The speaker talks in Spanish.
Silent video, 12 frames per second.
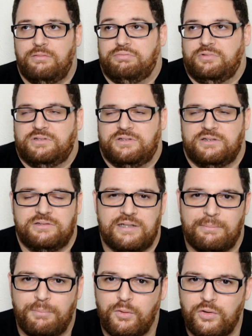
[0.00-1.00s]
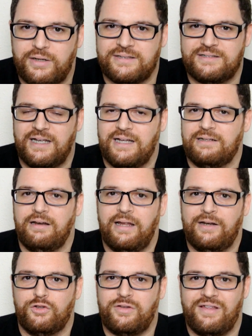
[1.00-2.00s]
pues tampoco es que sean
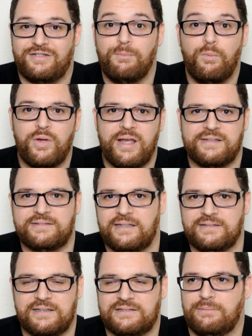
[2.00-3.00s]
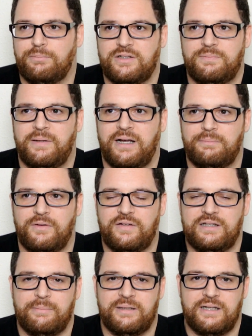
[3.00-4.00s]
noticias muy extensas, se puede explicar
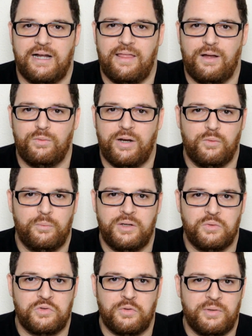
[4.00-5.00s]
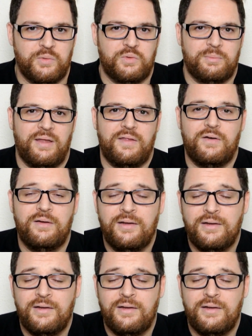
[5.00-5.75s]
perfectamente cada una en un minuto, minuto y medio,